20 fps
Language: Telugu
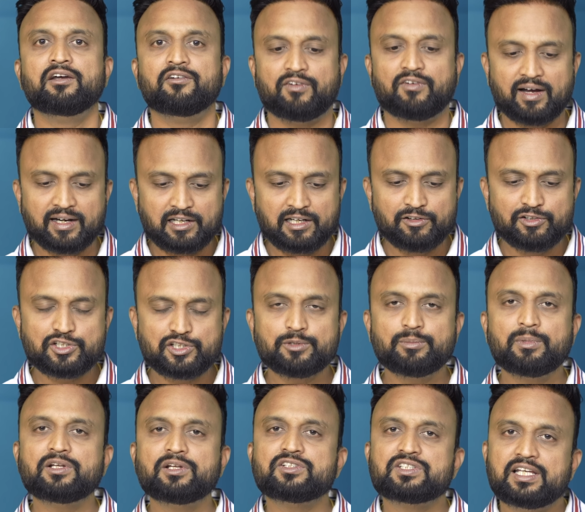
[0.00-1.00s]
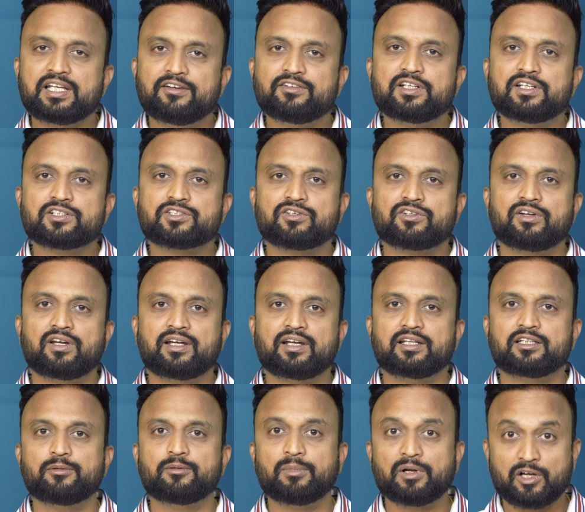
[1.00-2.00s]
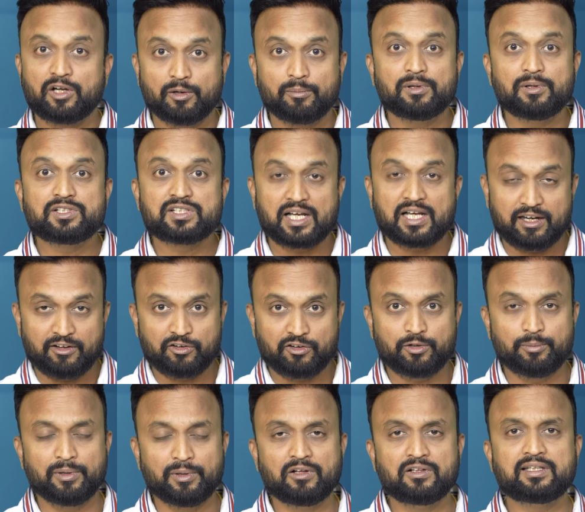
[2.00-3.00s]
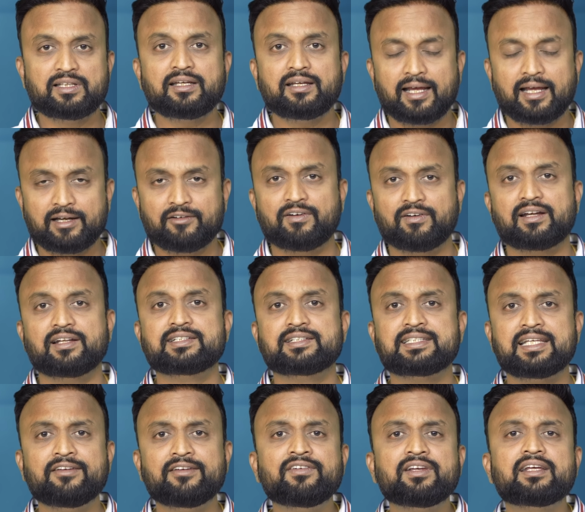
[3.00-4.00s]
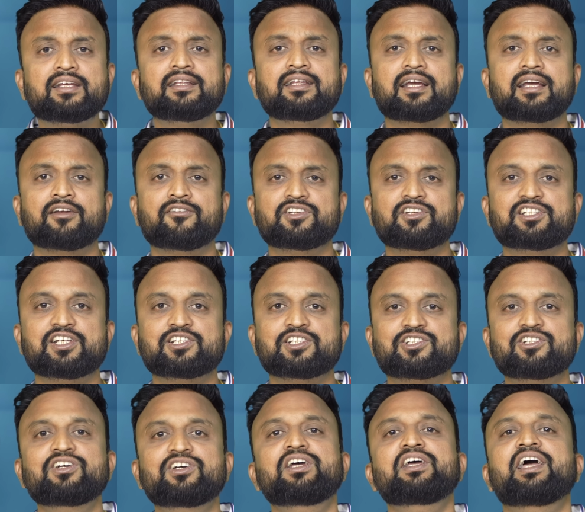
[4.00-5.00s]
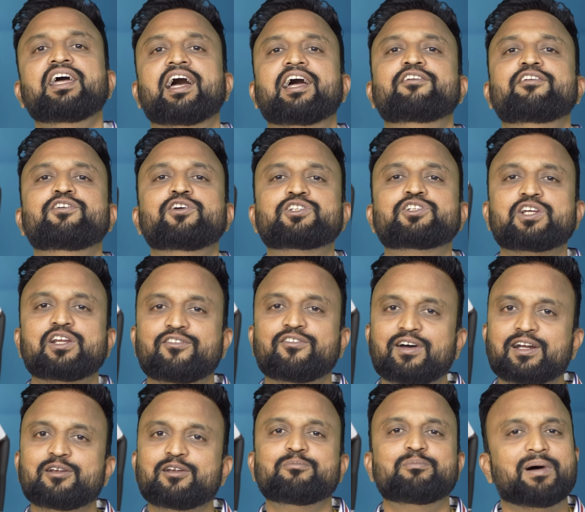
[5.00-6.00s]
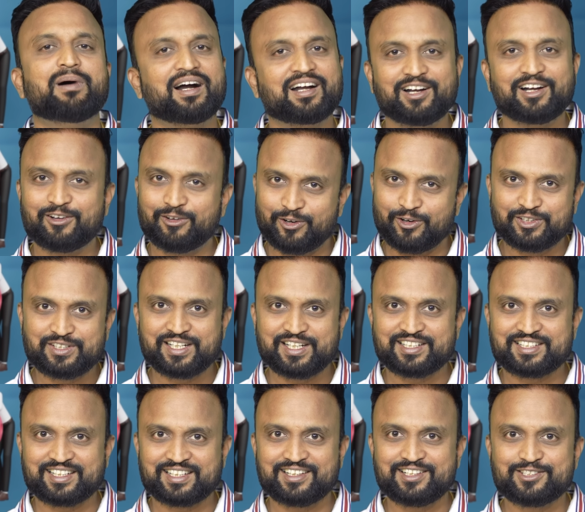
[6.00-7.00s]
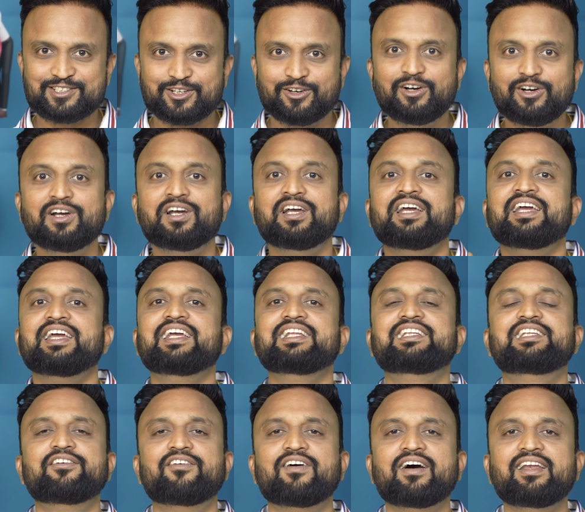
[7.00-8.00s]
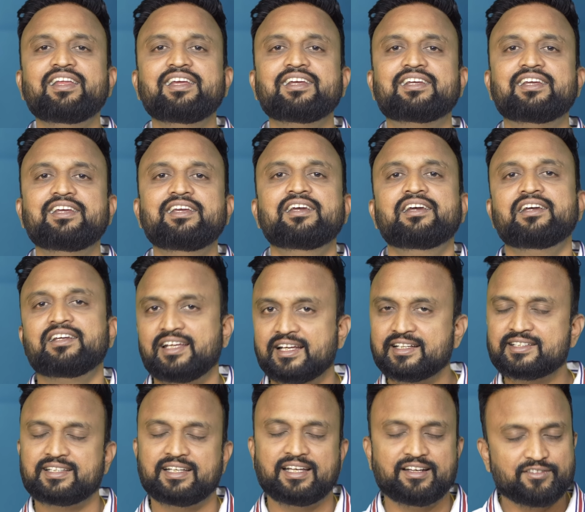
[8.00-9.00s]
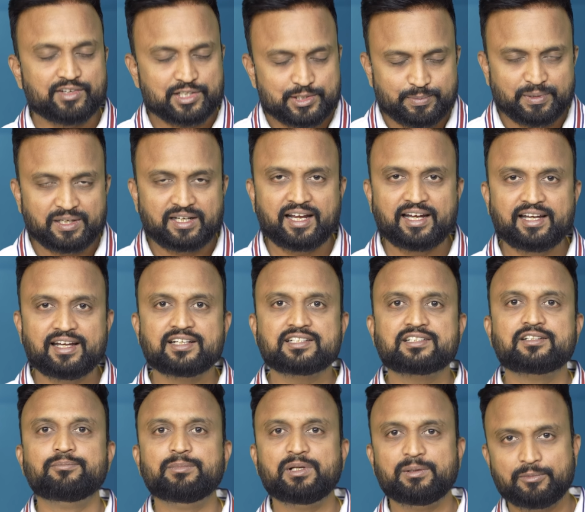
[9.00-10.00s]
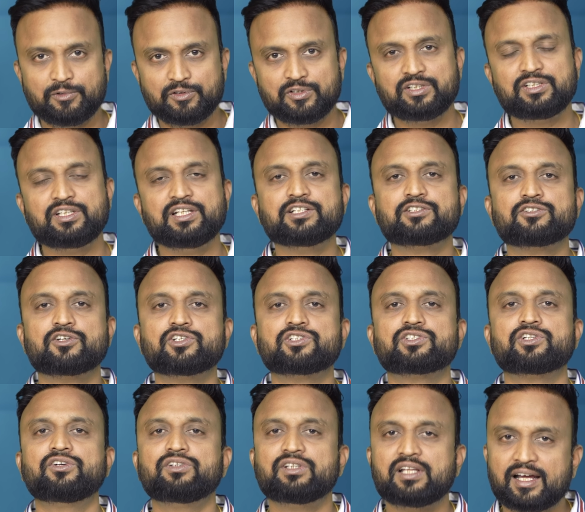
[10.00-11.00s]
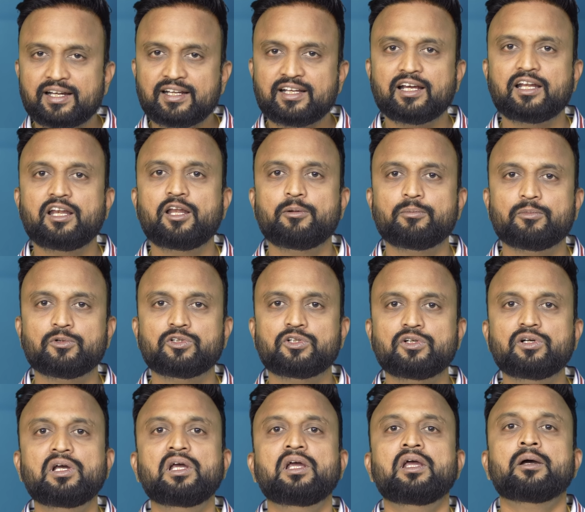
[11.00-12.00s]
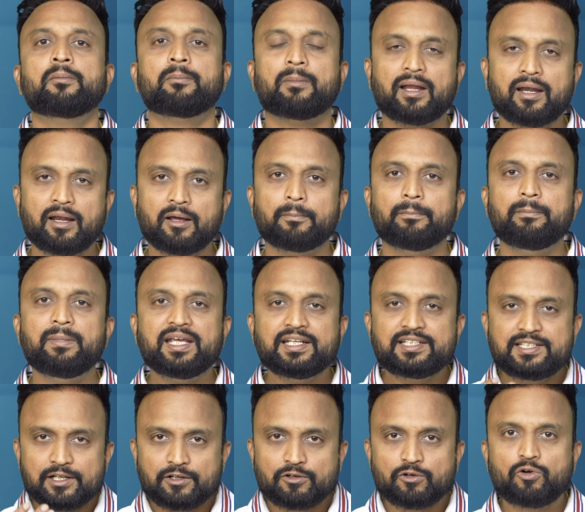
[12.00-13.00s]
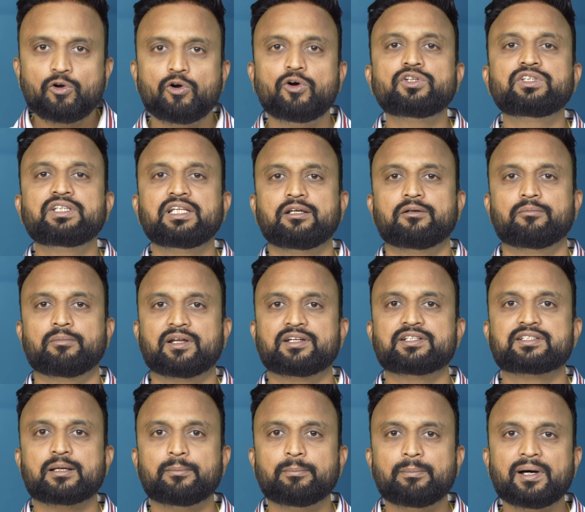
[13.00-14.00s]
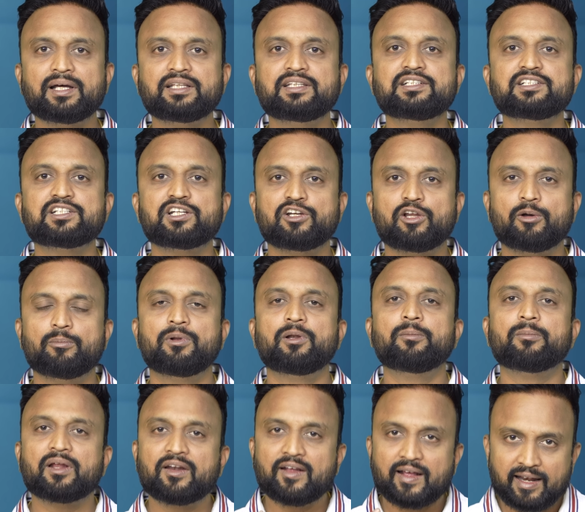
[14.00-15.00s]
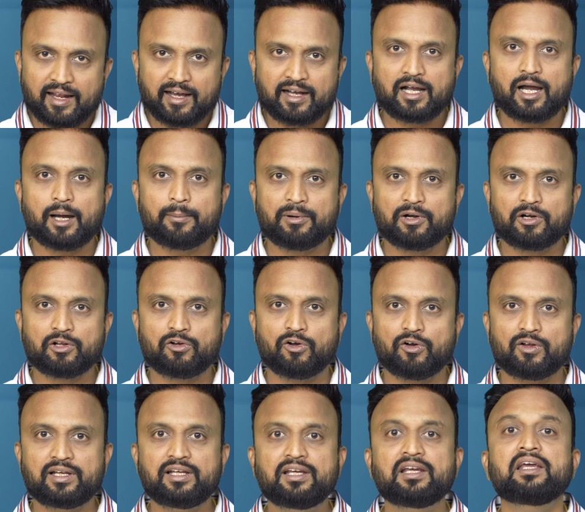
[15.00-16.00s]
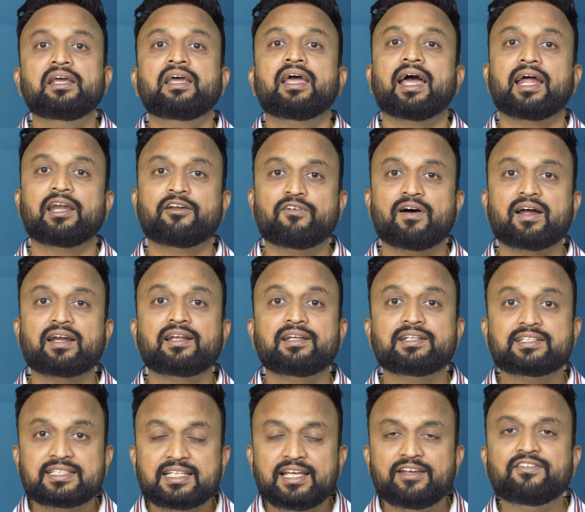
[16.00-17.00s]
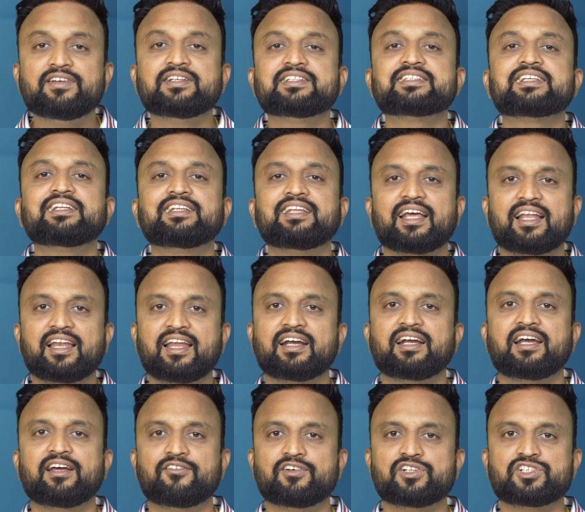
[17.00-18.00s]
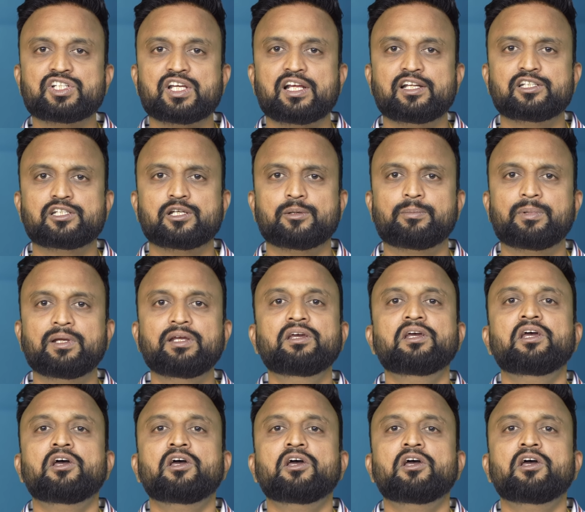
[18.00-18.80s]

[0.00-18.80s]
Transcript: వాటి నుంచి మనం సేవ్ చేసుకున్నట్టయితే మన డబ్బులు చాలా వరకు మిగులుతాయి అండ్ వాటిని సేవింగ్ కింద కన్వర్ట్ చేయొచ్చు అండ్ ఫ్యూచర్లో వాటిని బాగా గ్రో చేయొచ్చు కదా సో ఈ దివాళీకి ఎస్ ఇన్వెస్ట్మెంట్ ఐడియాస్ని మీ ముందు తీసుకొస్తాం దానికన్నా ముందు మన మేజర్ కోర్ థింగ్ మనం సంపాదించిన డబ్బులు మనం ఎలా కాపాడుకోవాలి అండ్ వాటిని సేవింగ్స్ కింద ఎలా కన్వర్ట్ చేయాలని చెప్పి